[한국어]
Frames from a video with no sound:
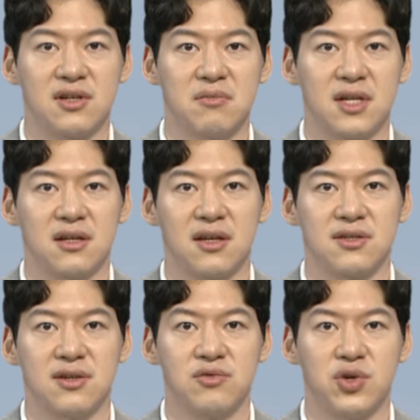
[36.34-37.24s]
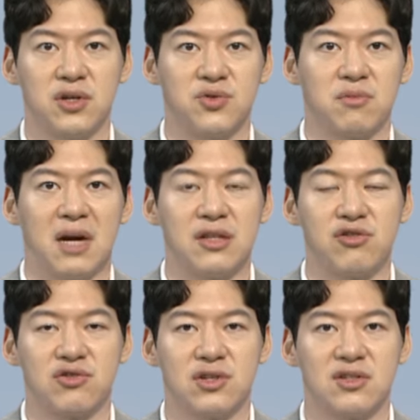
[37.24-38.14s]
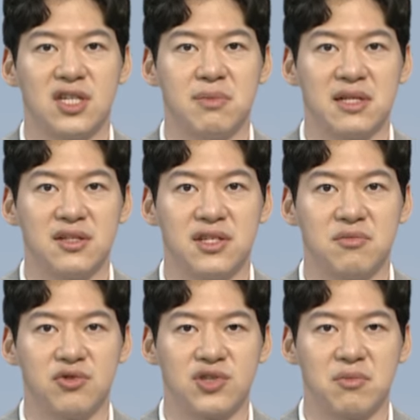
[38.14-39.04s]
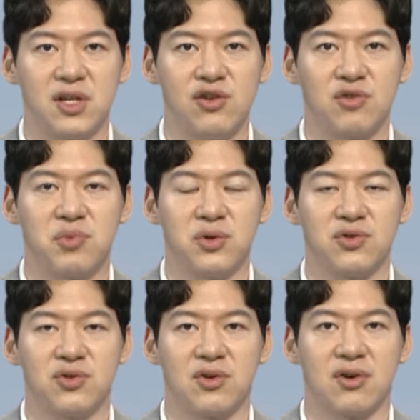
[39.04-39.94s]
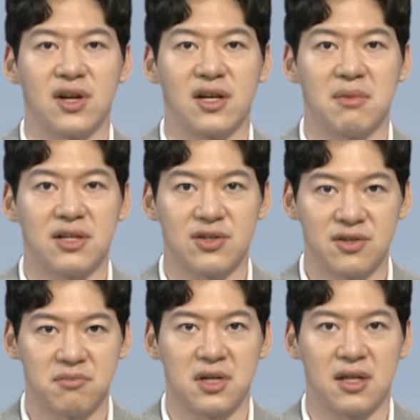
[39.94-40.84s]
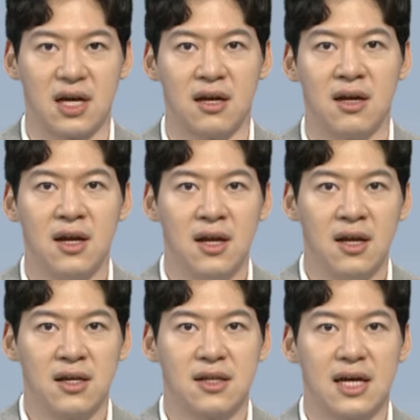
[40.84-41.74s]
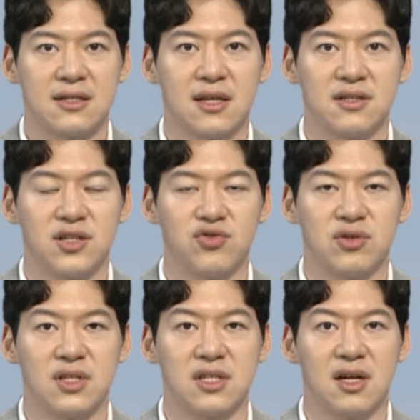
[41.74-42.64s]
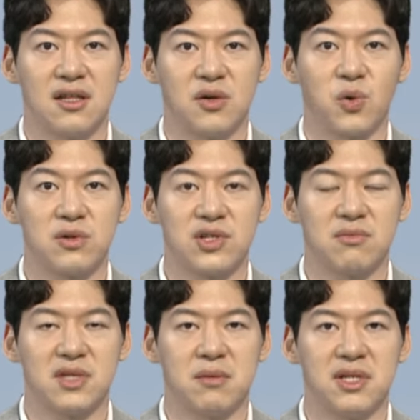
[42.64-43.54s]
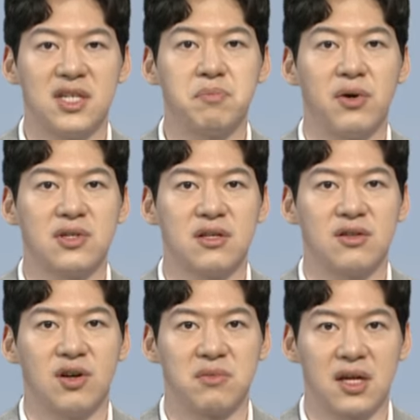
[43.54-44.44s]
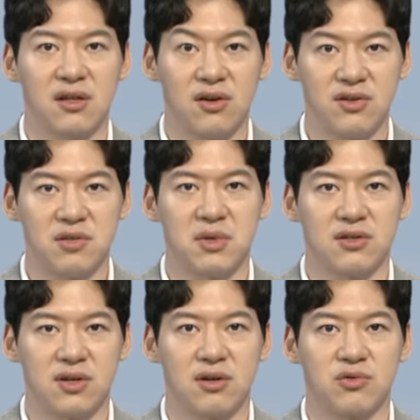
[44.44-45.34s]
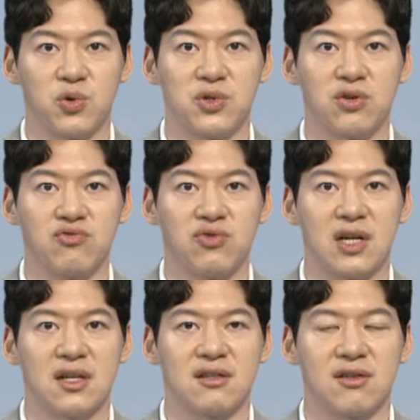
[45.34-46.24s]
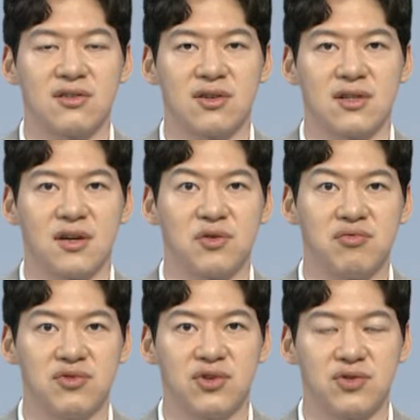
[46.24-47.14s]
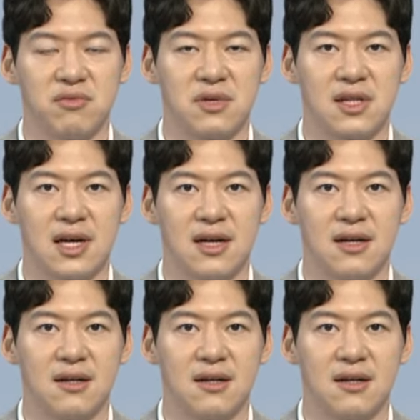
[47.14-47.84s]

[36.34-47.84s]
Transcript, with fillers: 급락해서 최종 16,776.16포인트로 거래를 마쳤습니다. 이 나스닥 지수는 지난달 고점 대비 10% 넘게 떨어지면서 조정 구간에 들어섰다고 분석됩니다.